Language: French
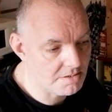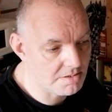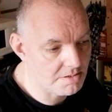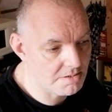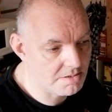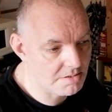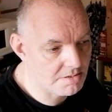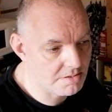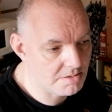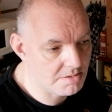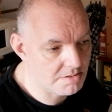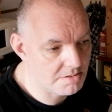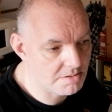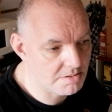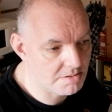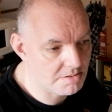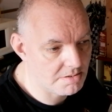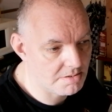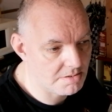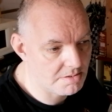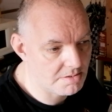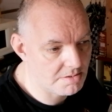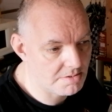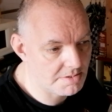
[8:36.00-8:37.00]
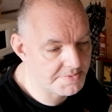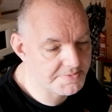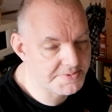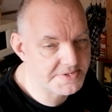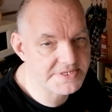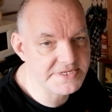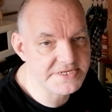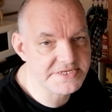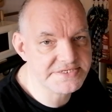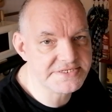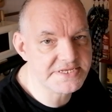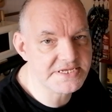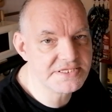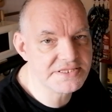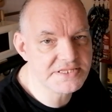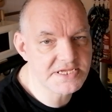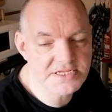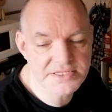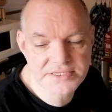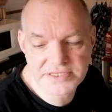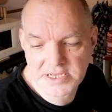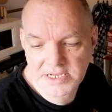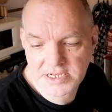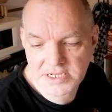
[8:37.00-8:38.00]
Euh, on va faire des steaks
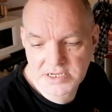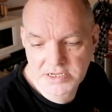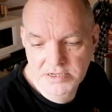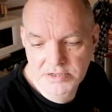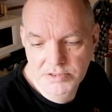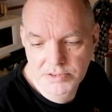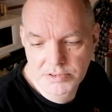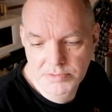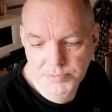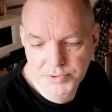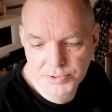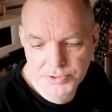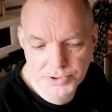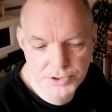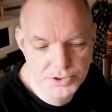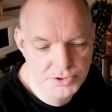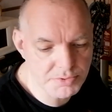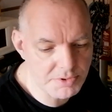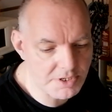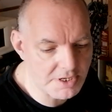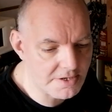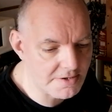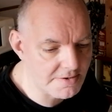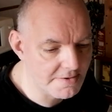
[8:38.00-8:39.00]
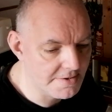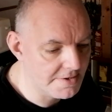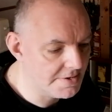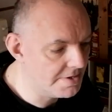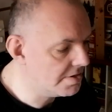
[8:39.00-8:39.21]
tactar pour ce soir.